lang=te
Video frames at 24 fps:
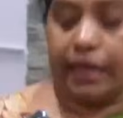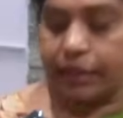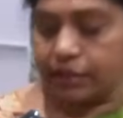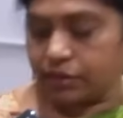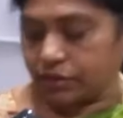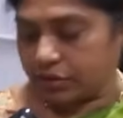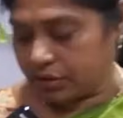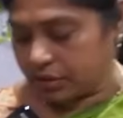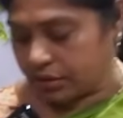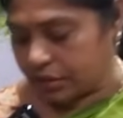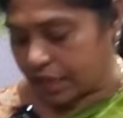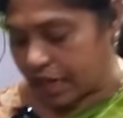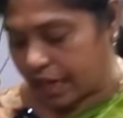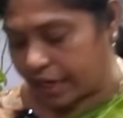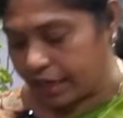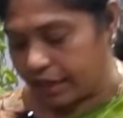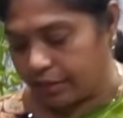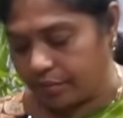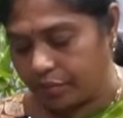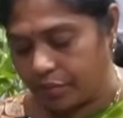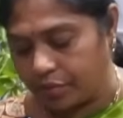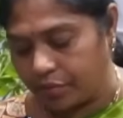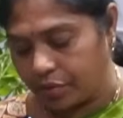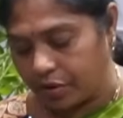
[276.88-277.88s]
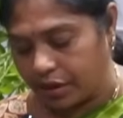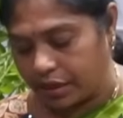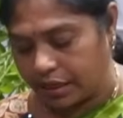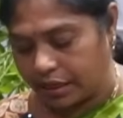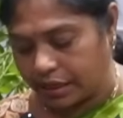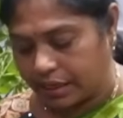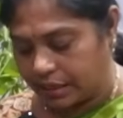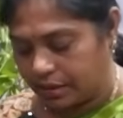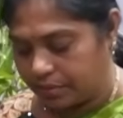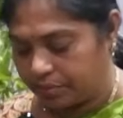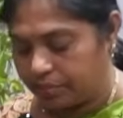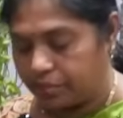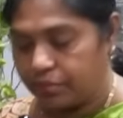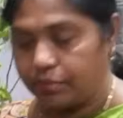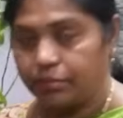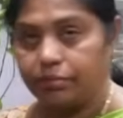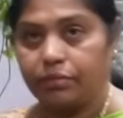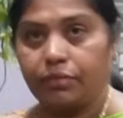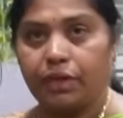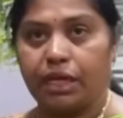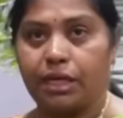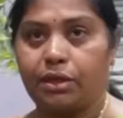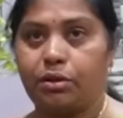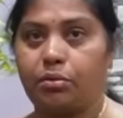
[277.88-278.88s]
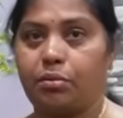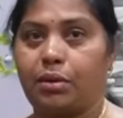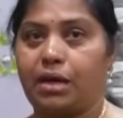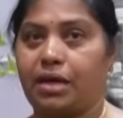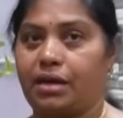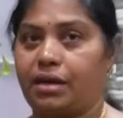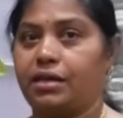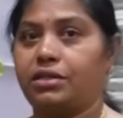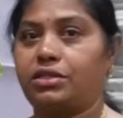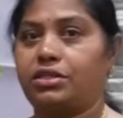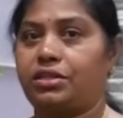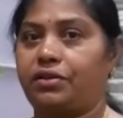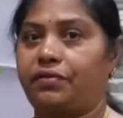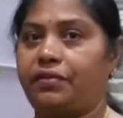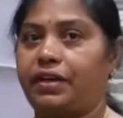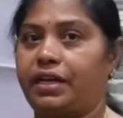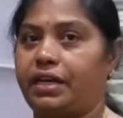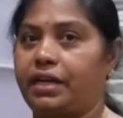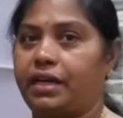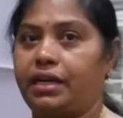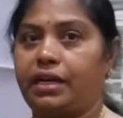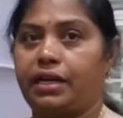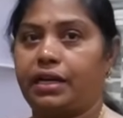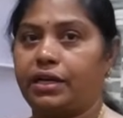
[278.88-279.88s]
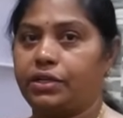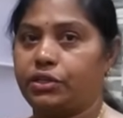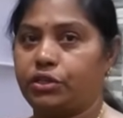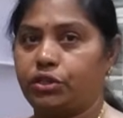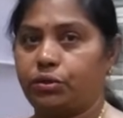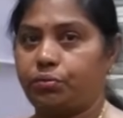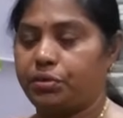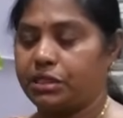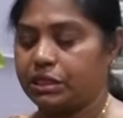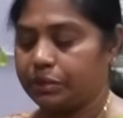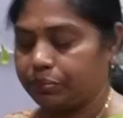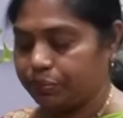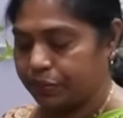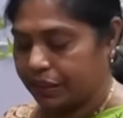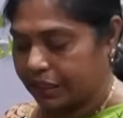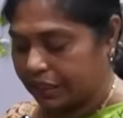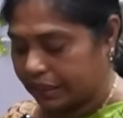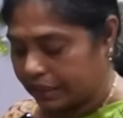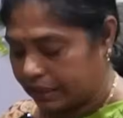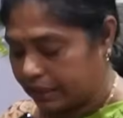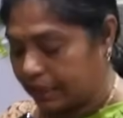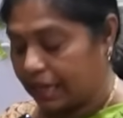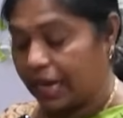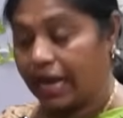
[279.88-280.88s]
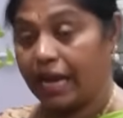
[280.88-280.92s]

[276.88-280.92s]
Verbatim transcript: నెక్స్ట్ దానిమ్మ మొక్క ఏదో మహారాష్ట్ర వెరైటీ అని చెప్పి చెప్పారు కదా